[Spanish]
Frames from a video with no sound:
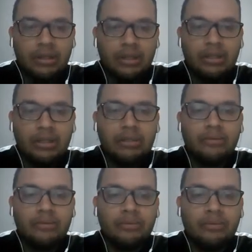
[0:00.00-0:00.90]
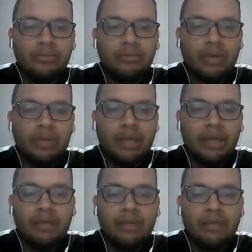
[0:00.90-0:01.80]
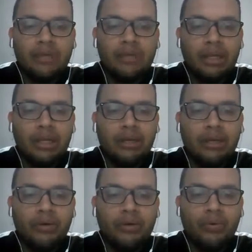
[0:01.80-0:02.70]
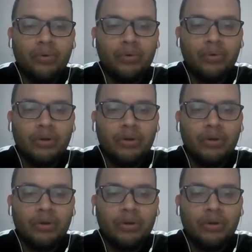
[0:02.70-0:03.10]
y hallamos el EOQ. E